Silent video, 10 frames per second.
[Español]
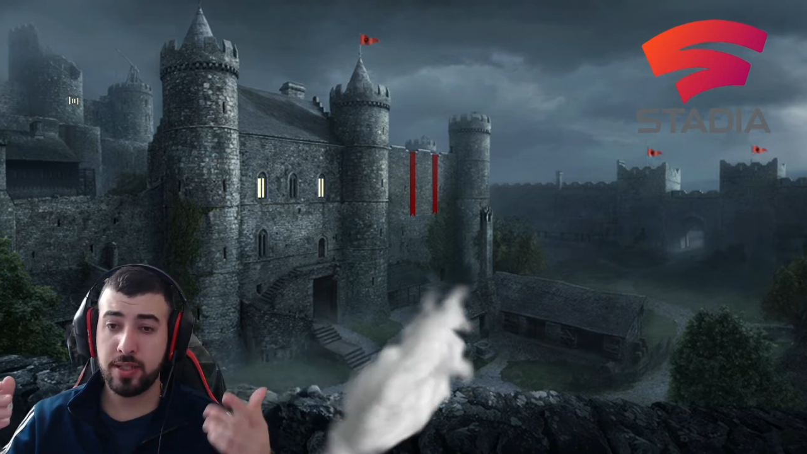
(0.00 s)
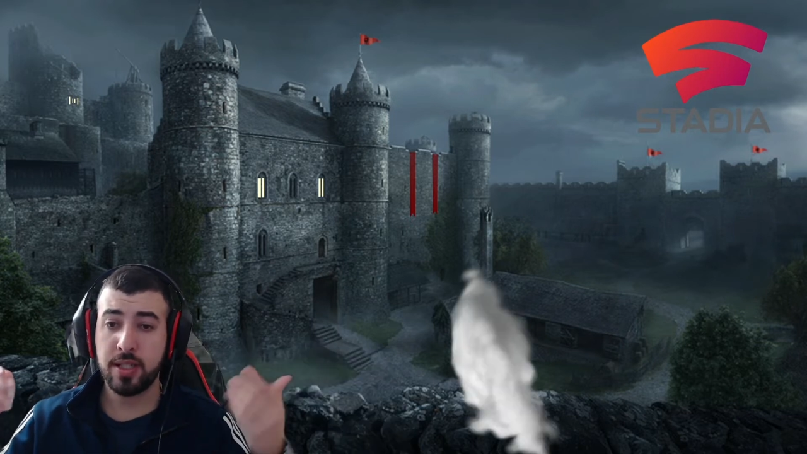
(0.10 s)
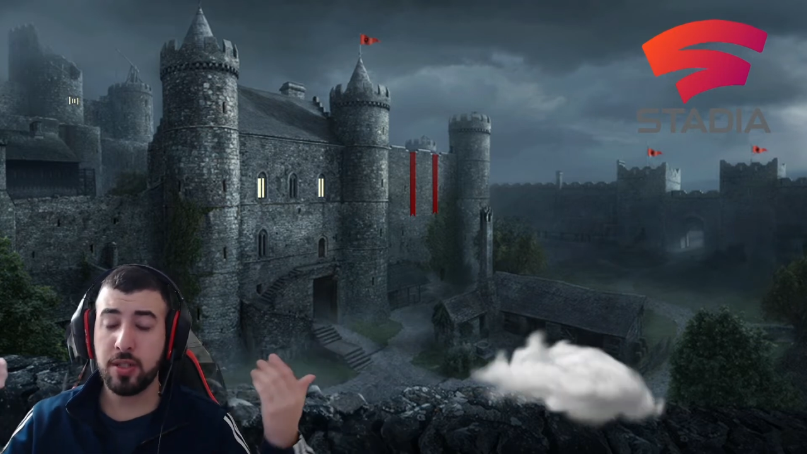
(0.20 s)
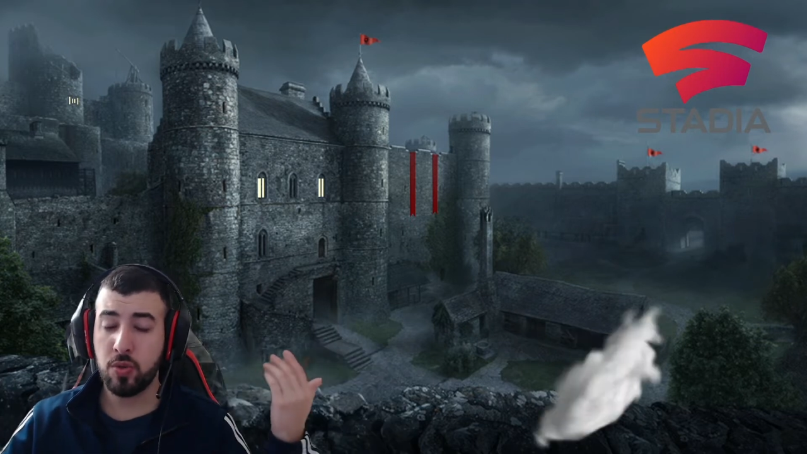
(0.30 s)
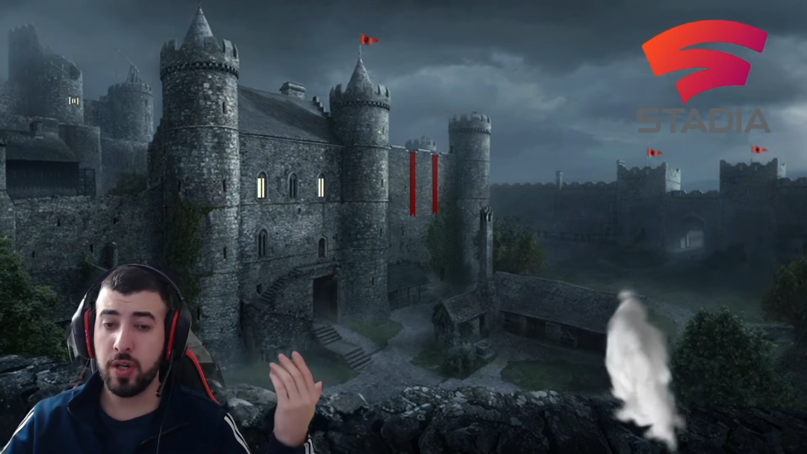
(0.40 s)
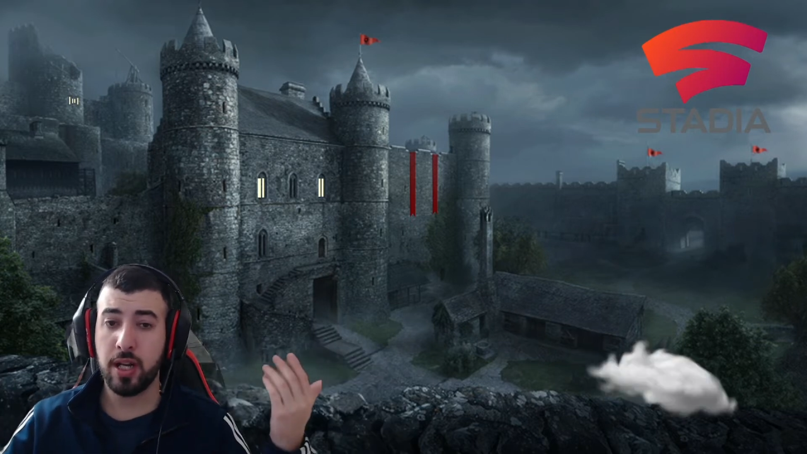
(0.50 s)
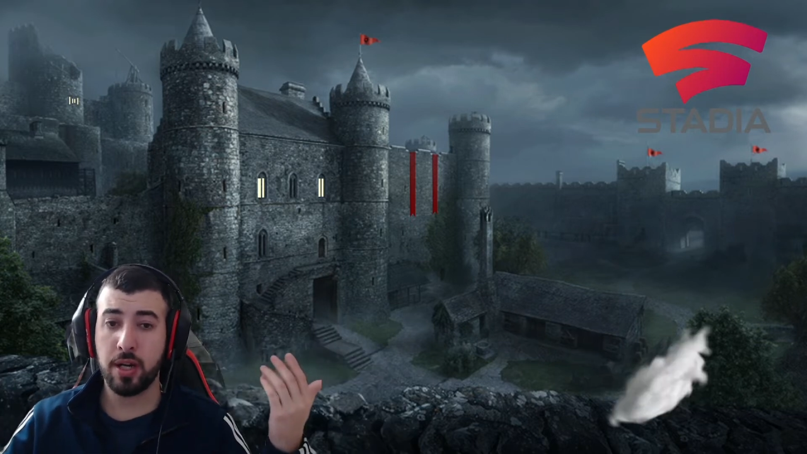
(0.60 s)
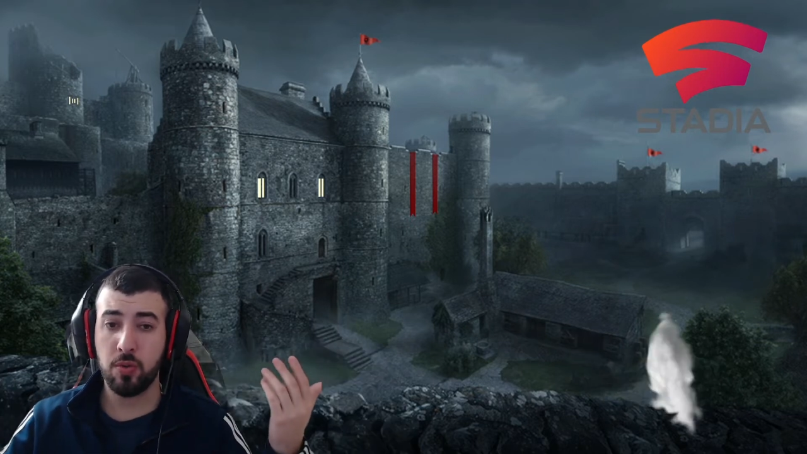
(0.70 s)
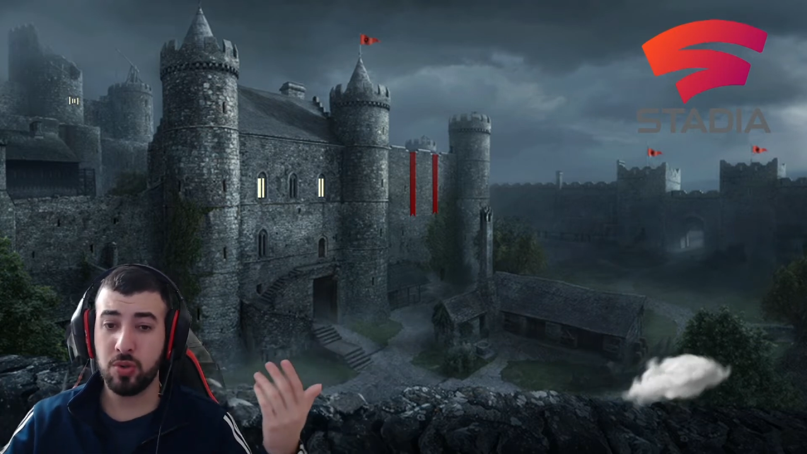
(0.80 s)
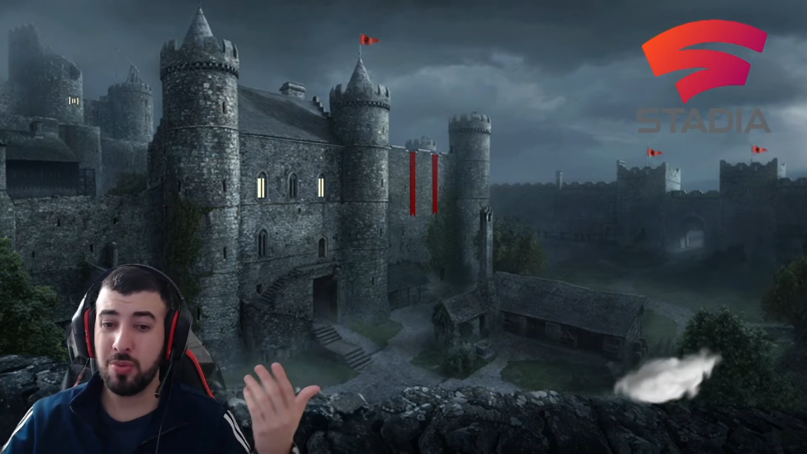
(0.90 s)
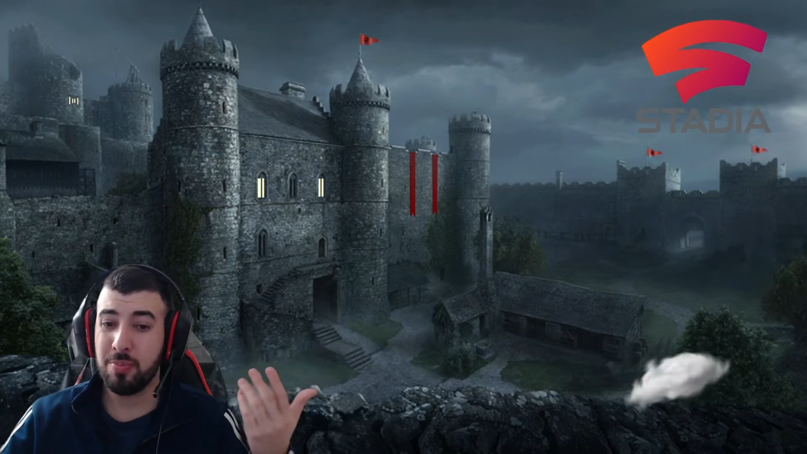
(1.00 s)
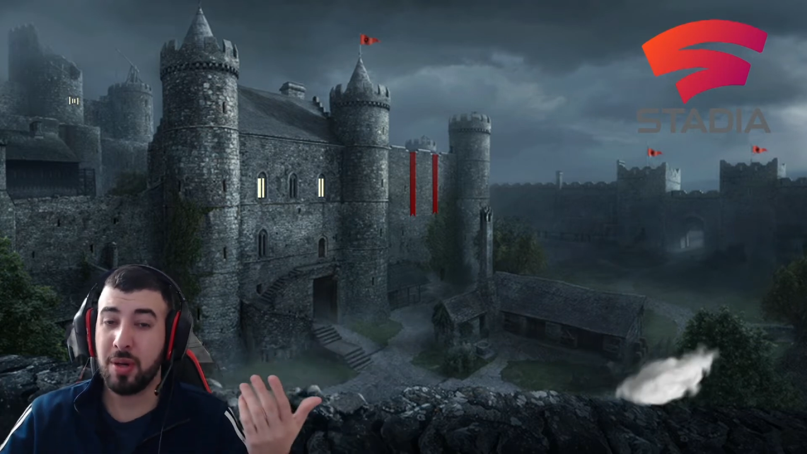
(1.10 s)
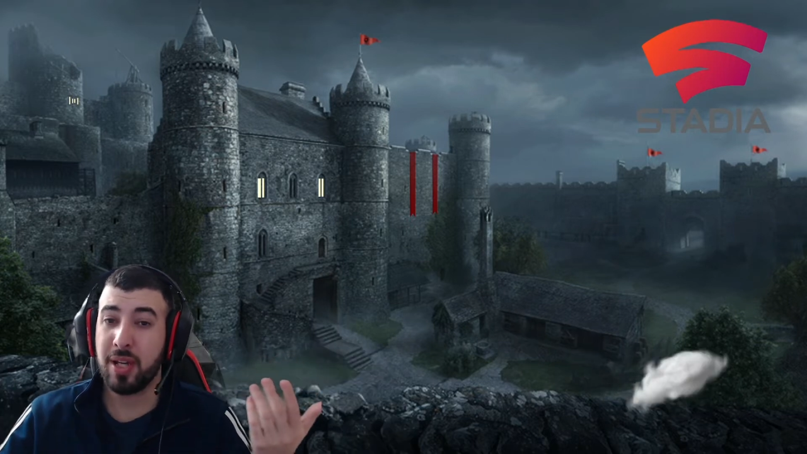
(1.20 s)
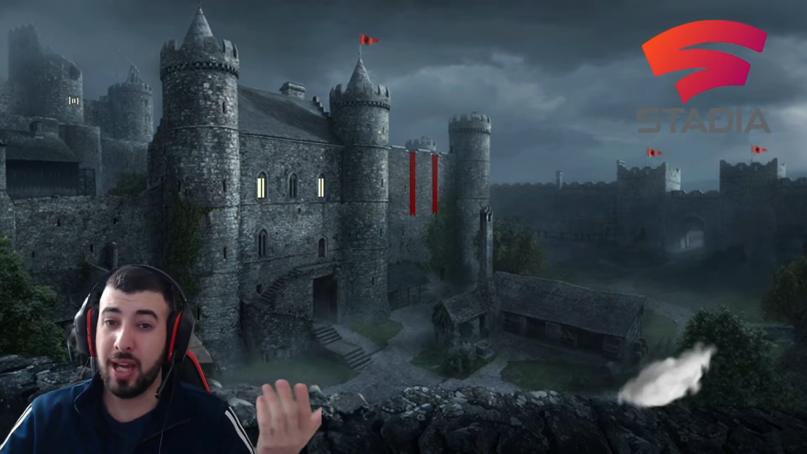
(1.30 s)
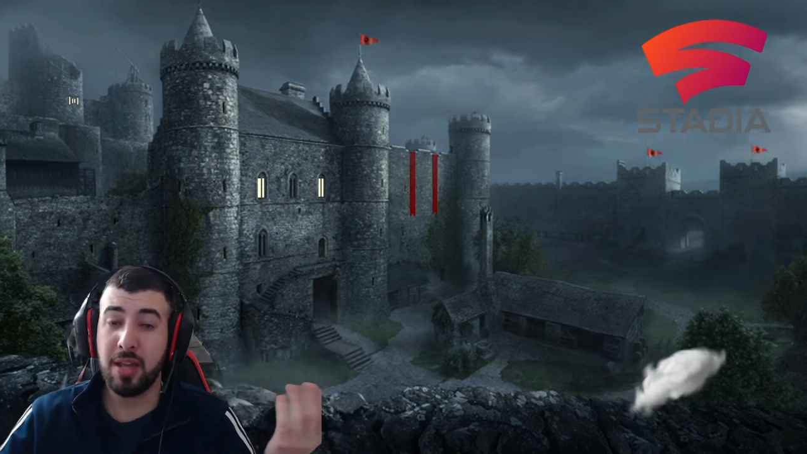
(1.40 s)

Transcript: sí suena a revolución, pero es que